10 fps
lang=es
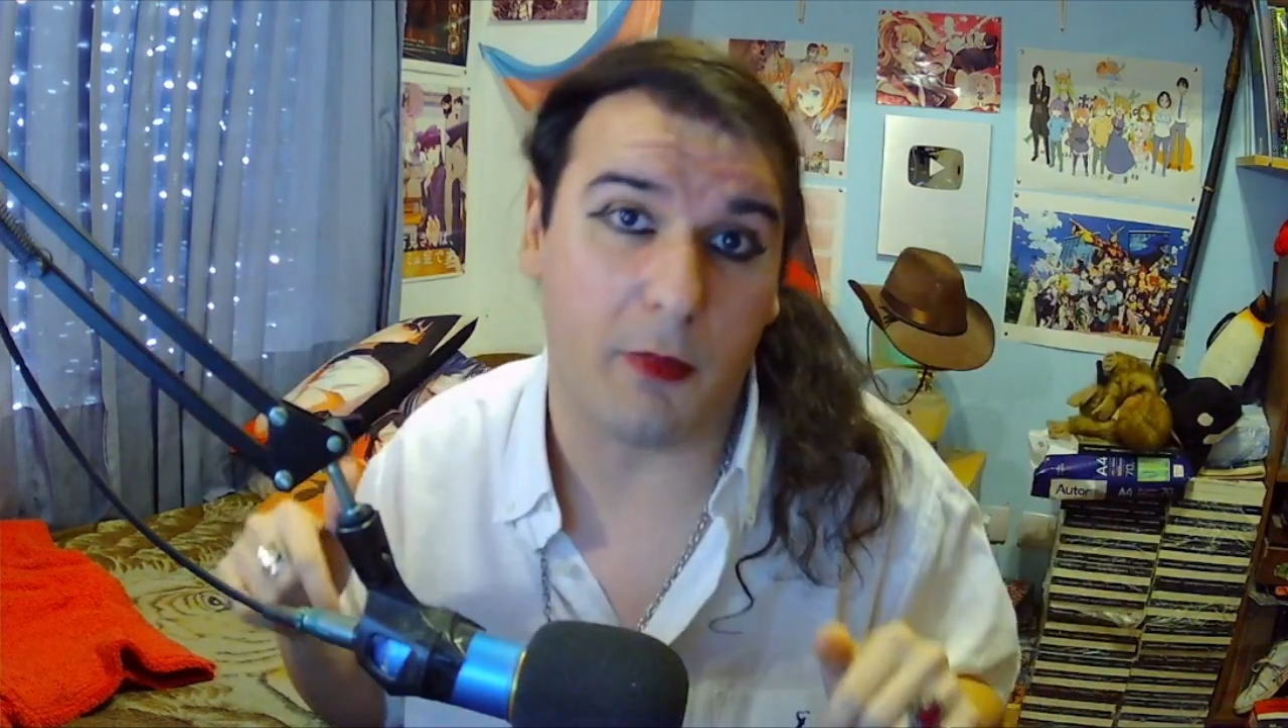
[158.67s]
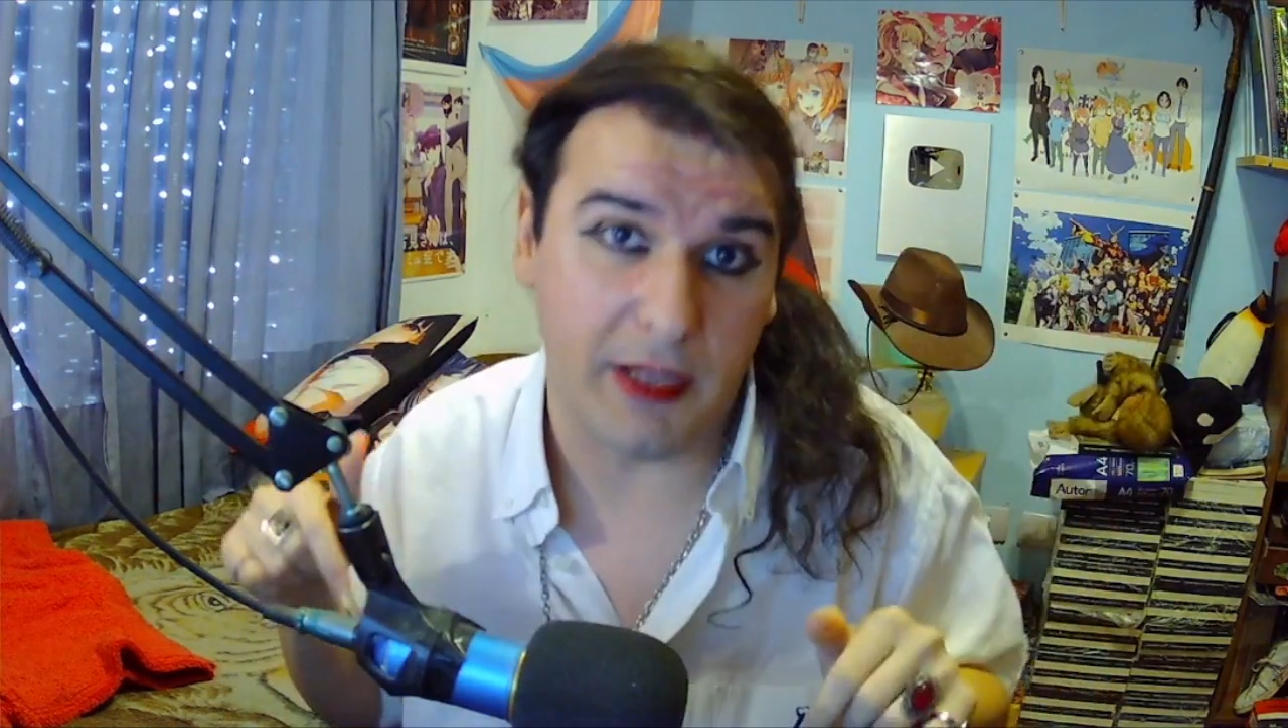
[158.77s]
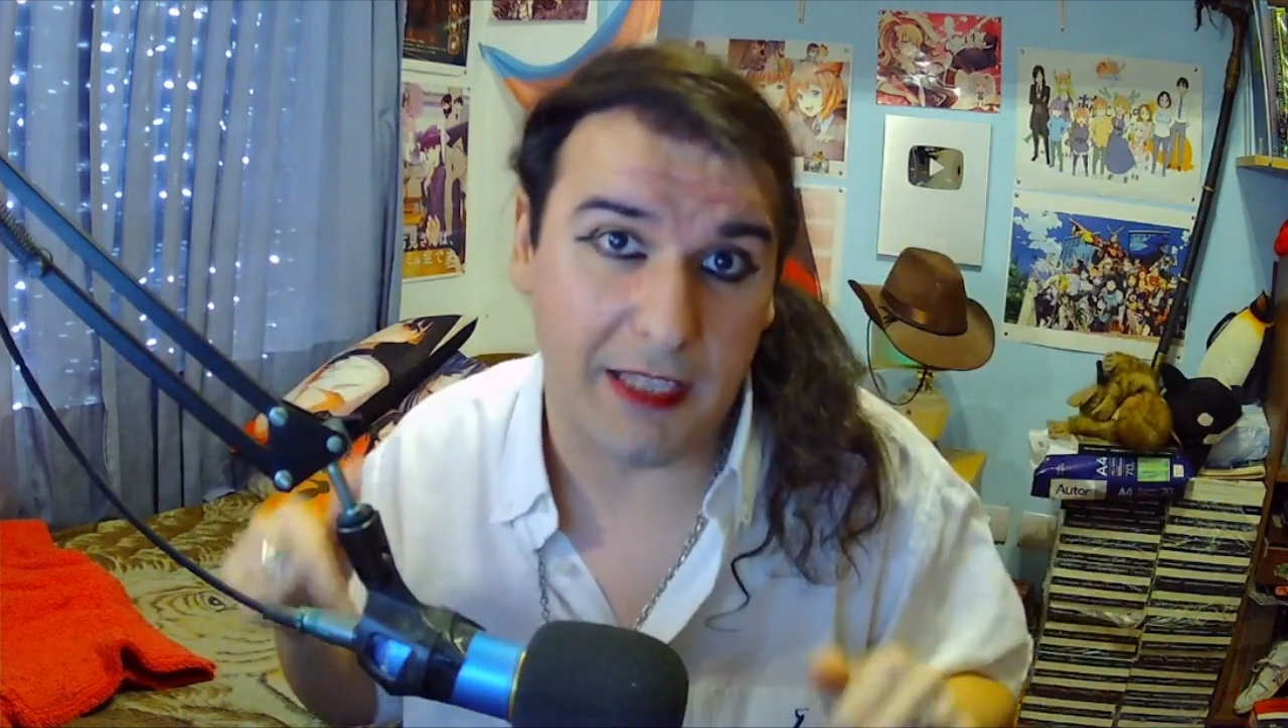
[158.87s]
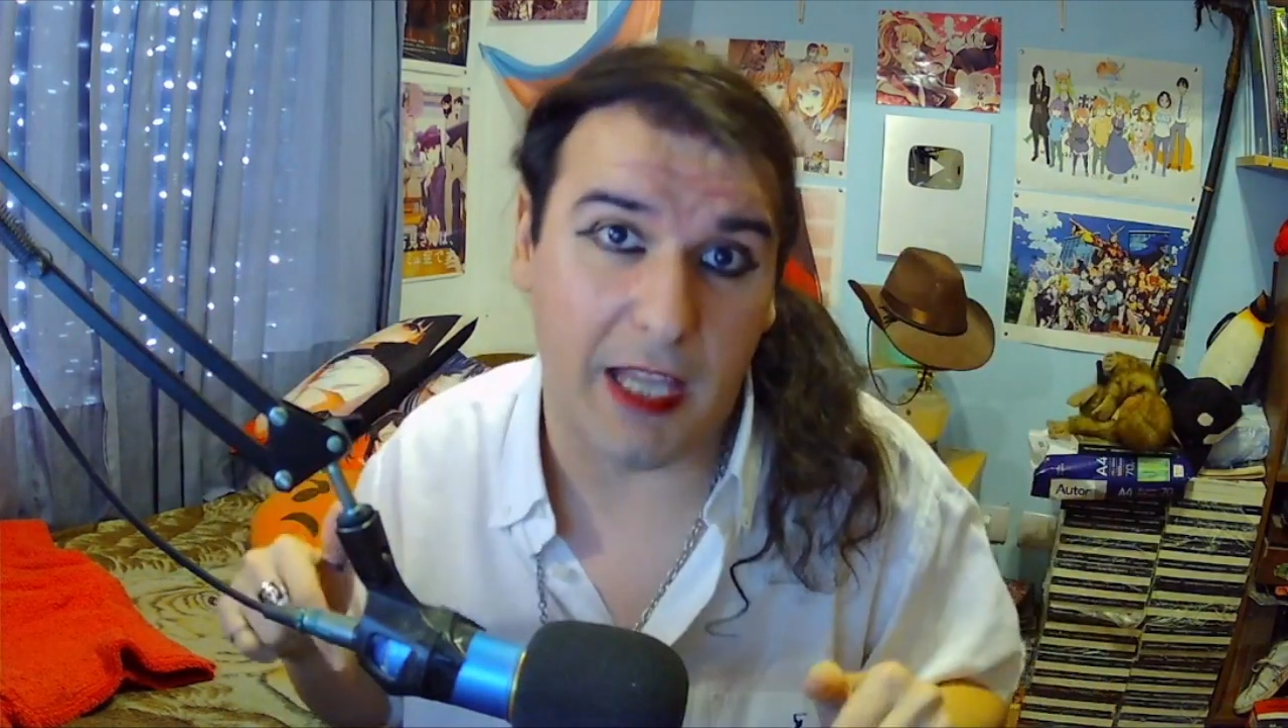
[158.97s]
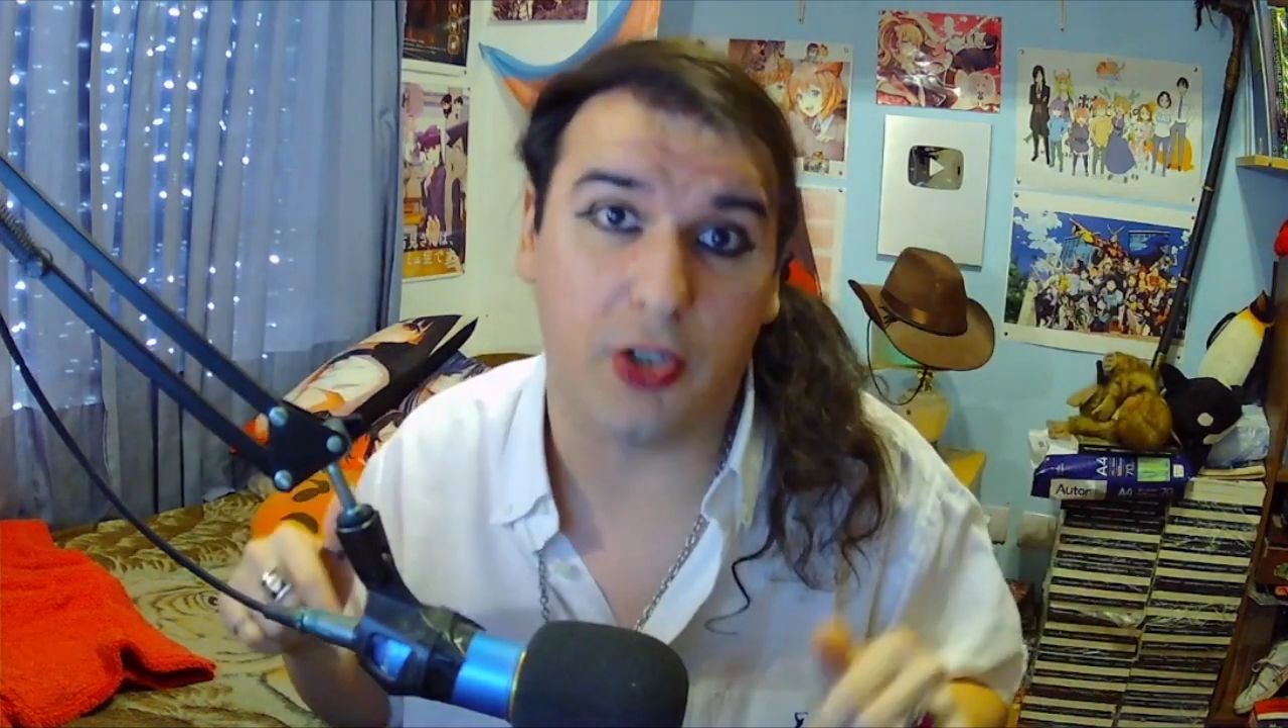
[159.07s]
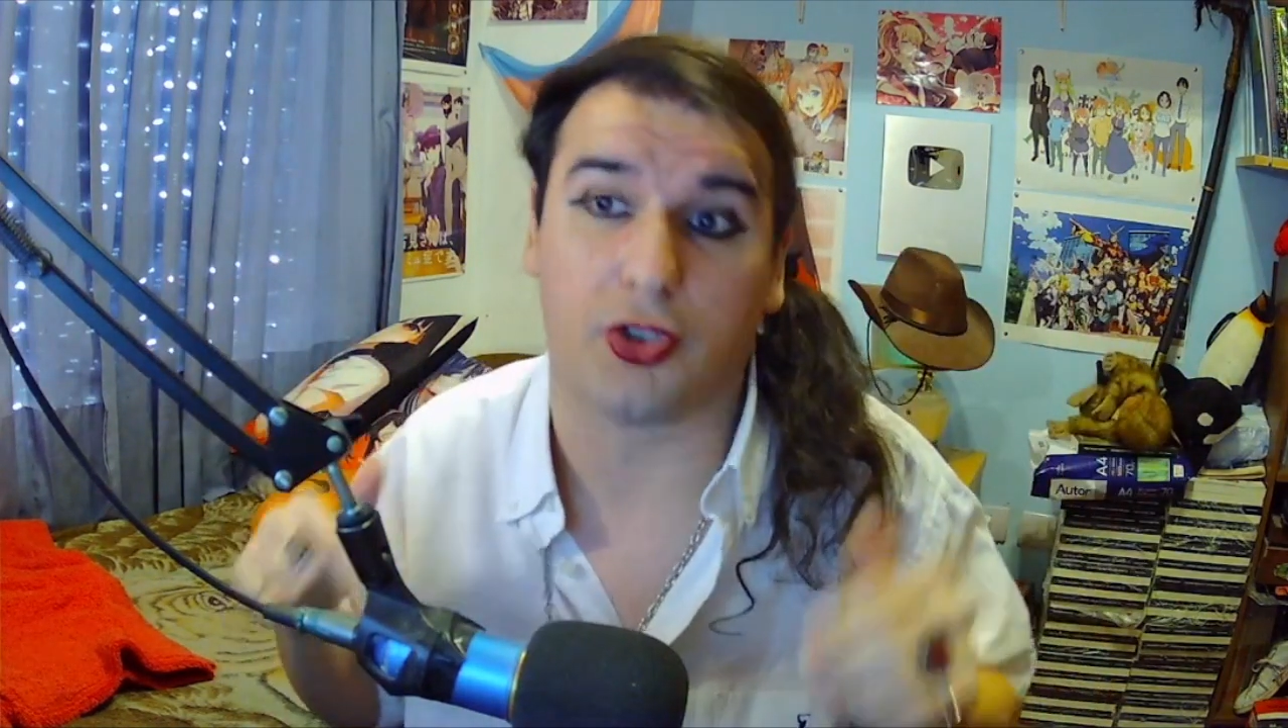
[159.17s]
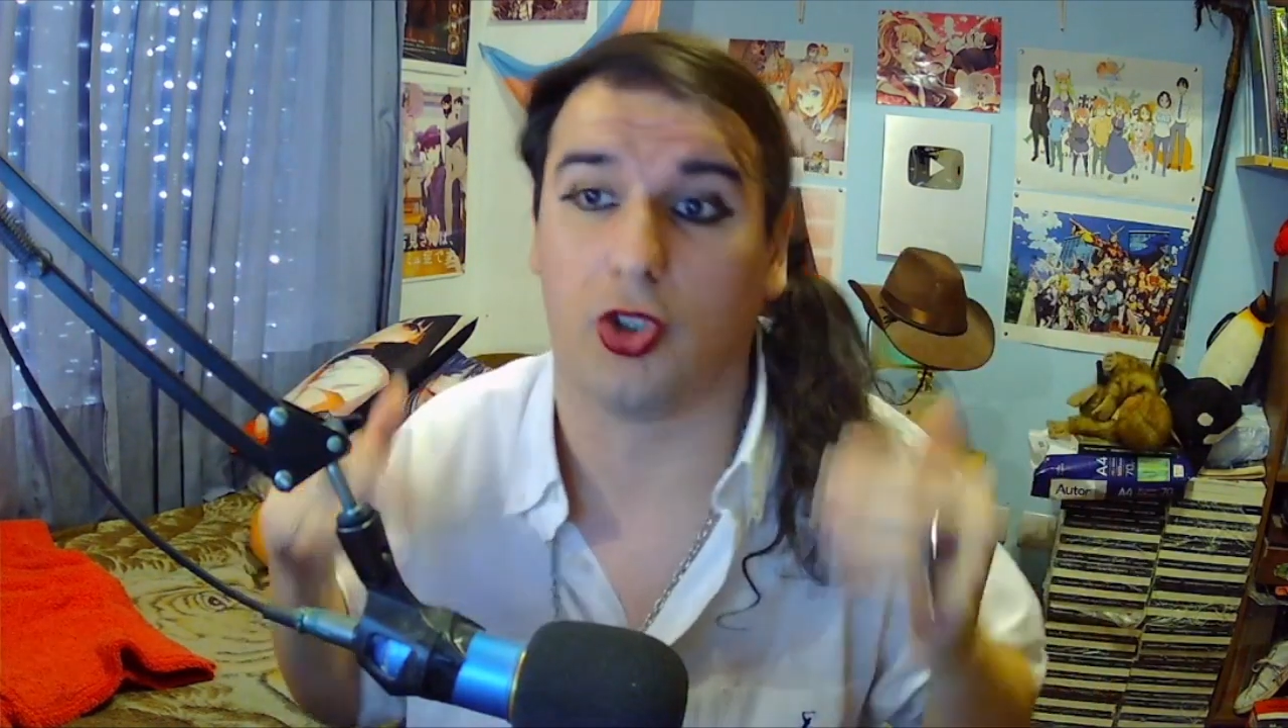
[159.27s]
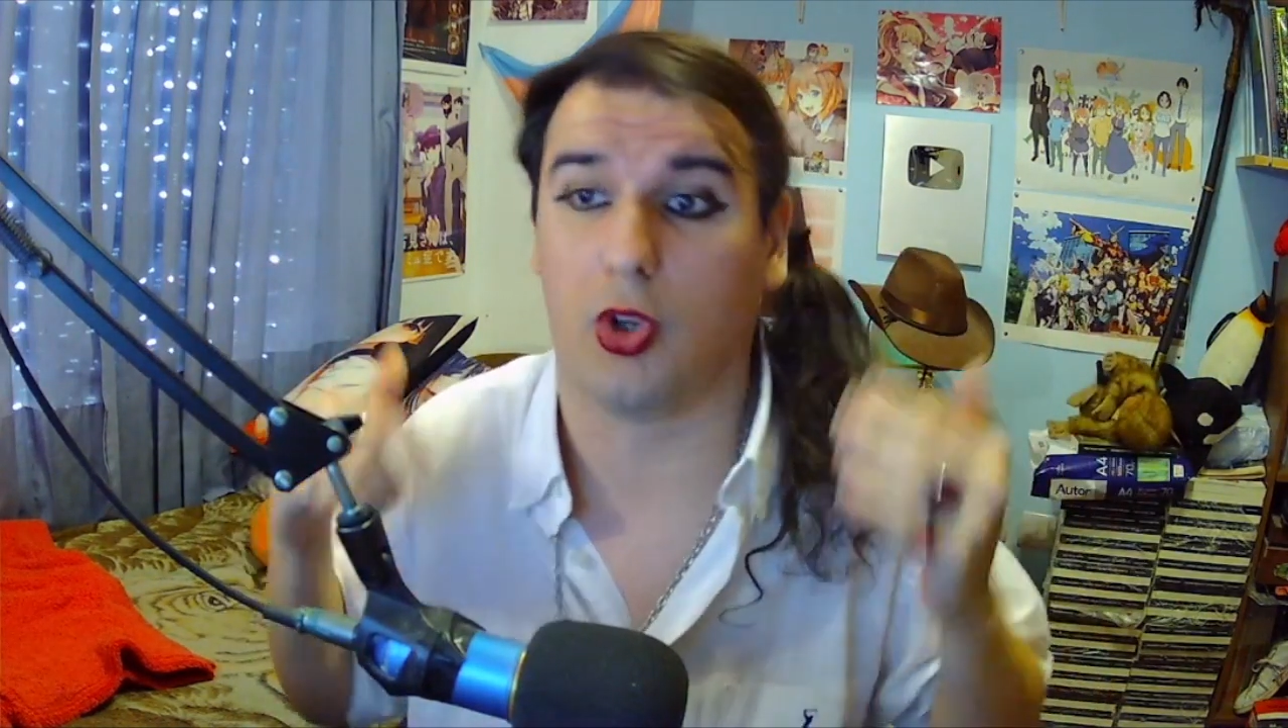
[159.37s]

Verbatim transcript: comentarios,